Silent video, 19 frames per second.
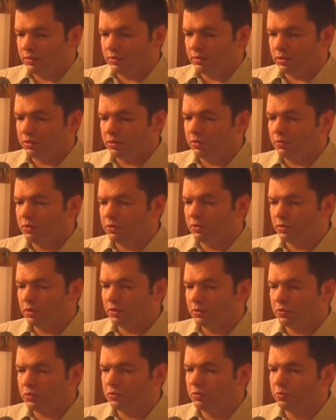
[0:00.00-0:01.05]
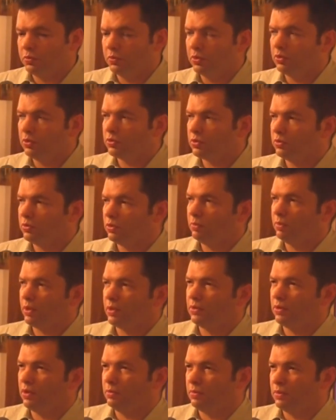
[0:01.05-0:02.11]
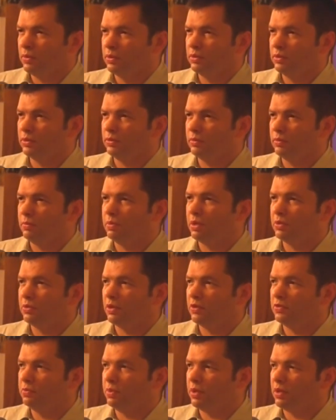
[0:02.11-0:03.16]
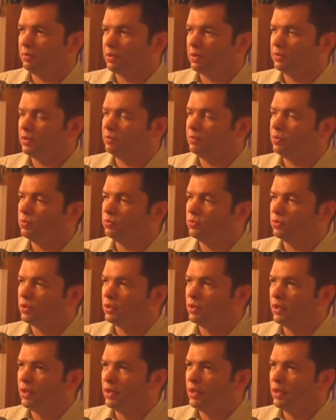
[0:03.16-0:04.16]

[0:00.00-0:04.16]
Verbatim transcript: e, zarządowi Śląskiego Związku Piłki Nożnej, który bardzo, nam, e, bardzo nas wsparł i bardzo nam pomógł.